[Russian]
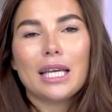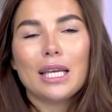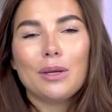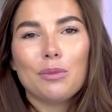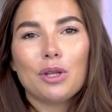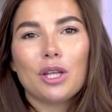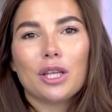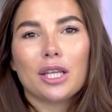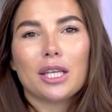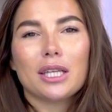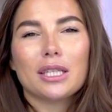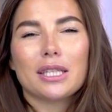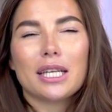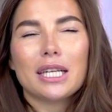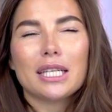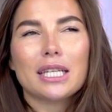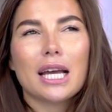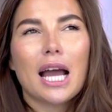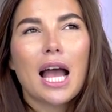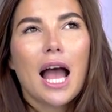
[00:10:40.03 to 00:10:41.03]
Именно такие,
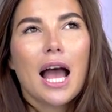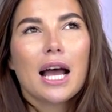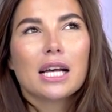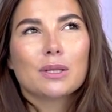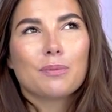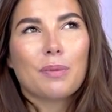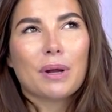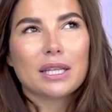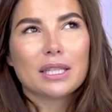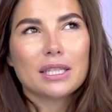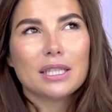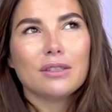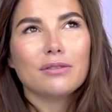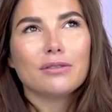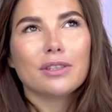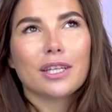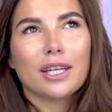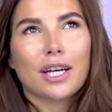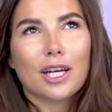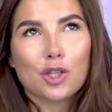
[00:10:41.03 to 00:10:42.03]
знаете,
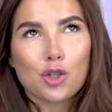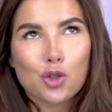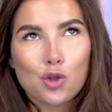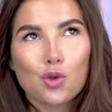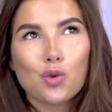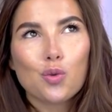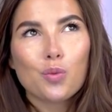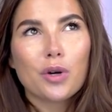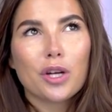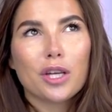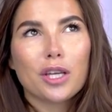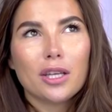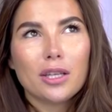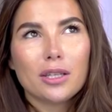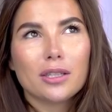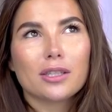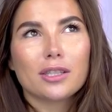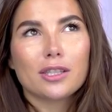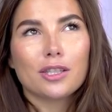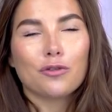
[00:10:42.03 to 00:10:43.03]
спортивные костюмы
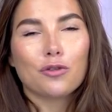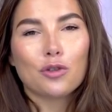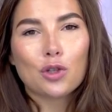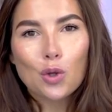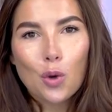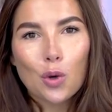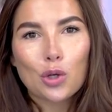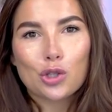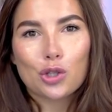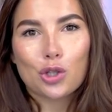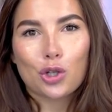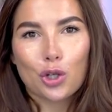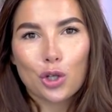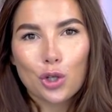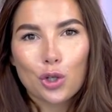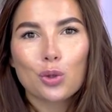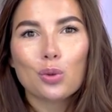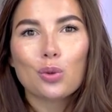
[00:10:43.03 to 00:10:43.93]
из 90-х и